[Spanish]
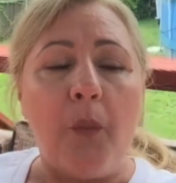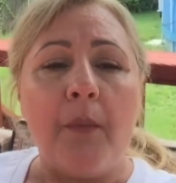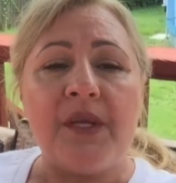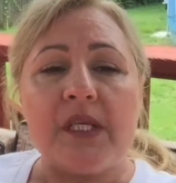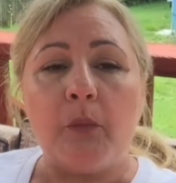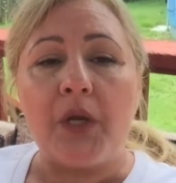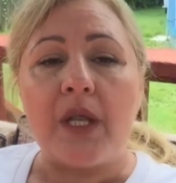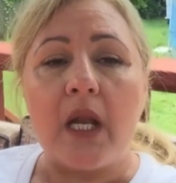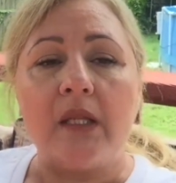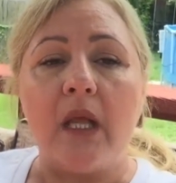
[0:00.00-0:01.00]
Pues mis amores,
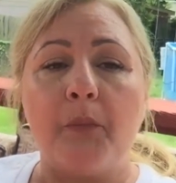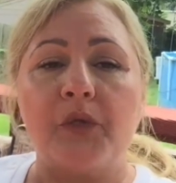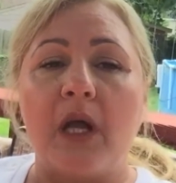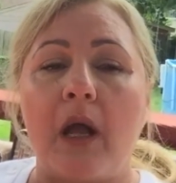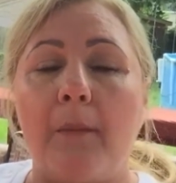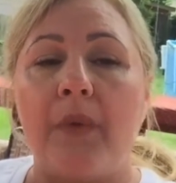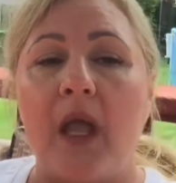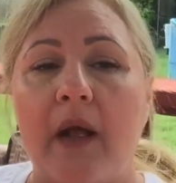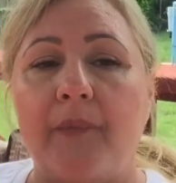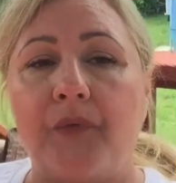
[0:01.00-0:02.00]
ya el tiempo está
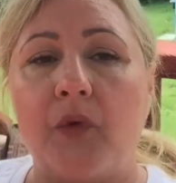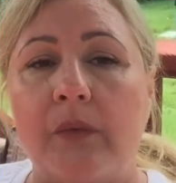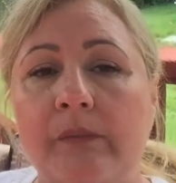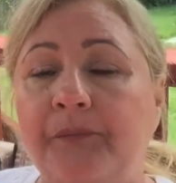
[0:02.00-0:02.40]
cambiando.